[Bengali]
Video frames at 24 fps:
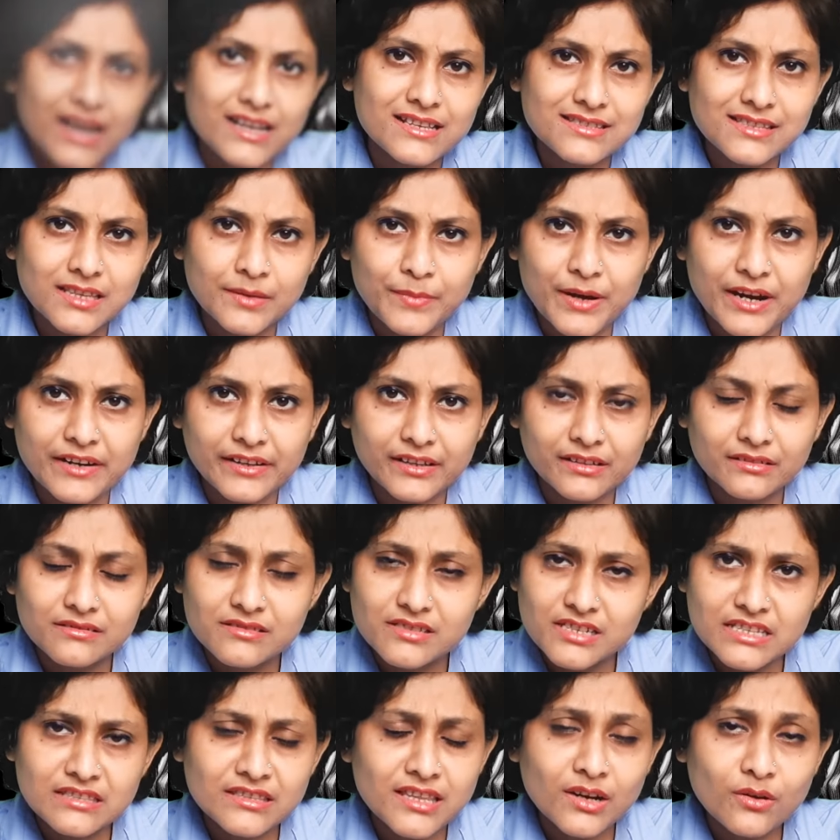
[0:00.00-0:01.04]
আসতে পারে
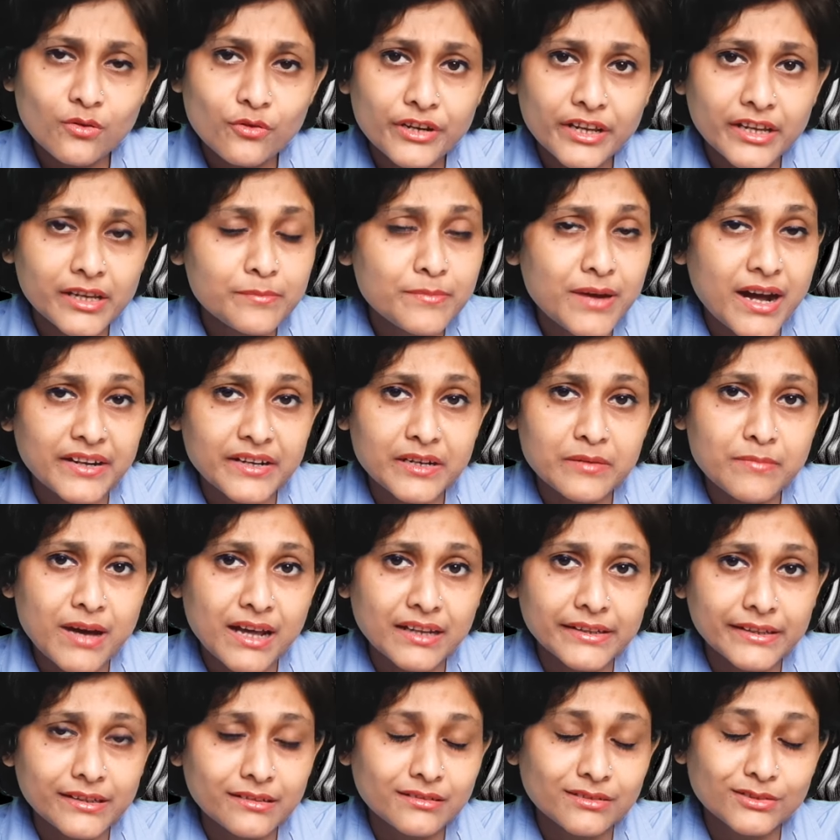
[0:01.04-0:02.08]
চিন্তা করে বাড়ির
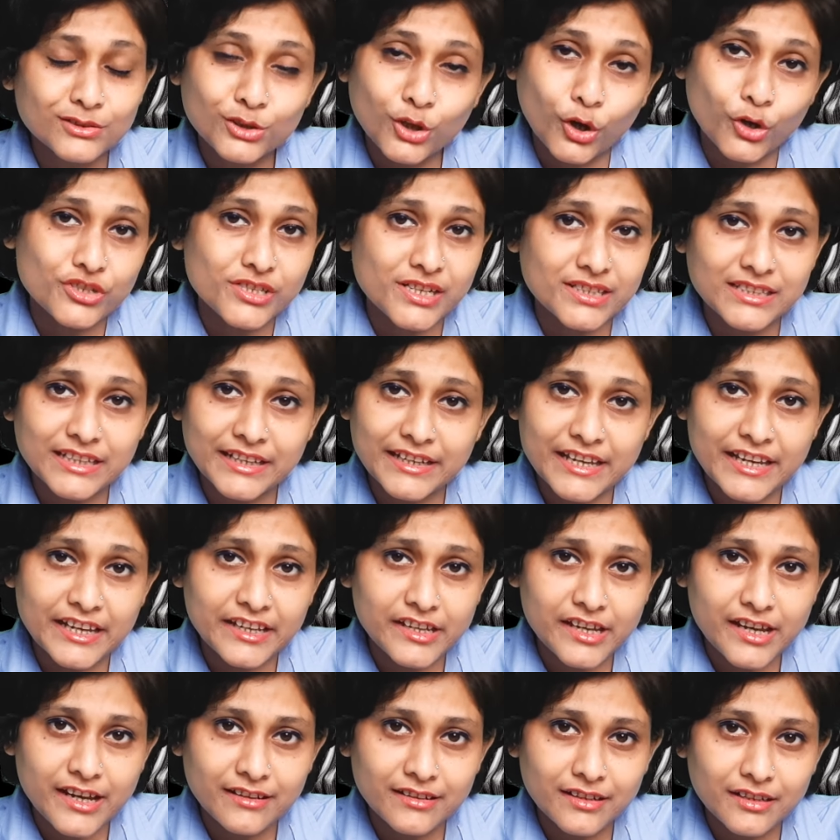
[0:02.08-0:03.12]
মালিক দরজার দিকে
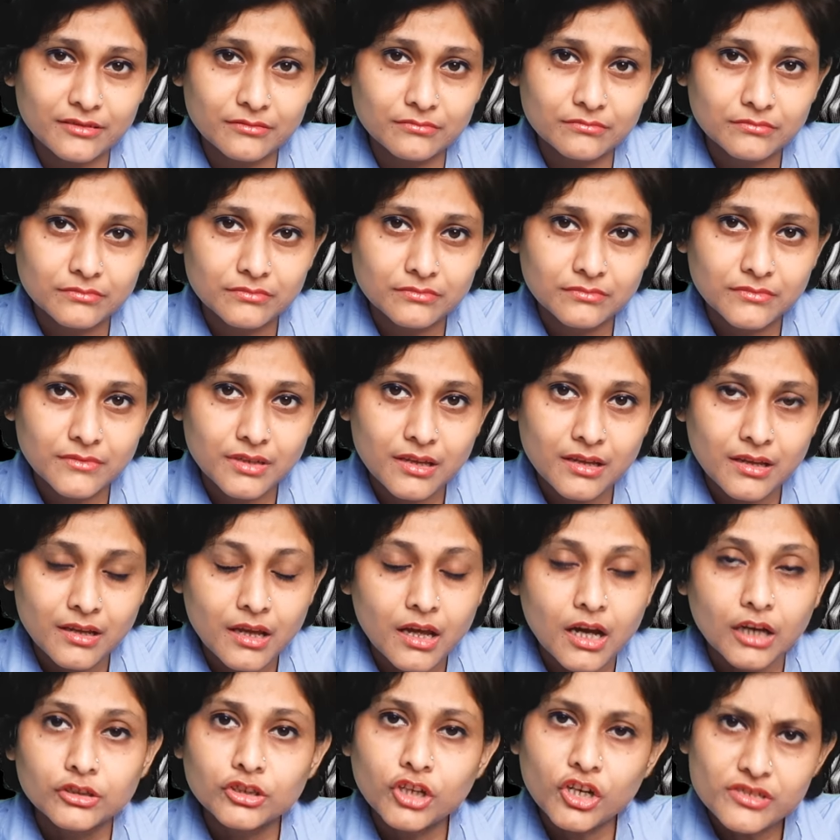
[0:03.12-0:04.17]
এগিয়ে গেলেন
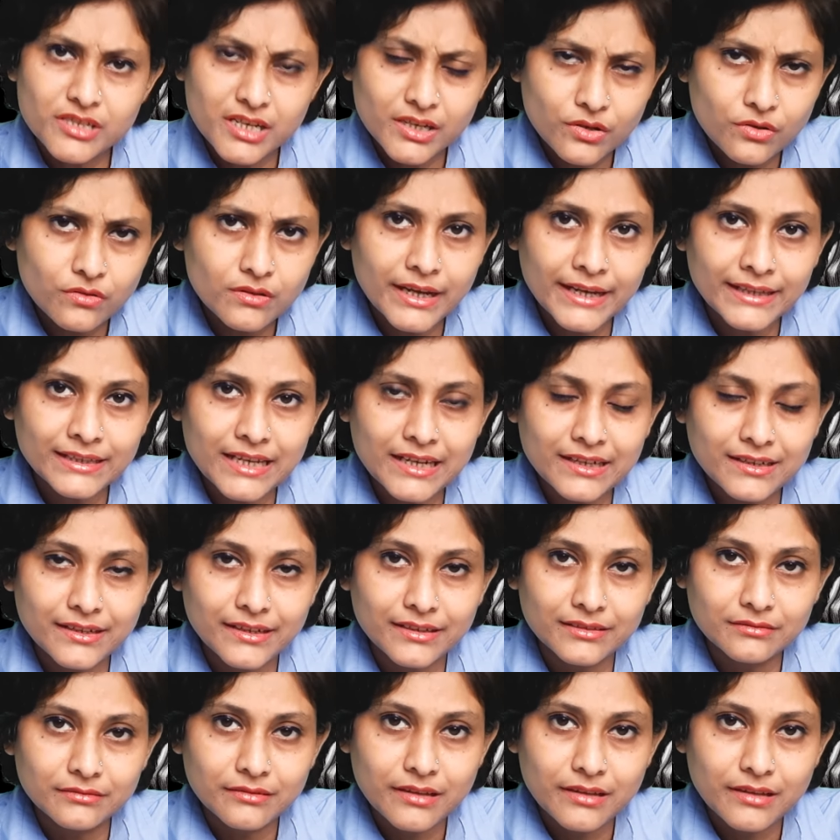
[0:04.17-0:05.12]
দরজা খুলেই দেখলেন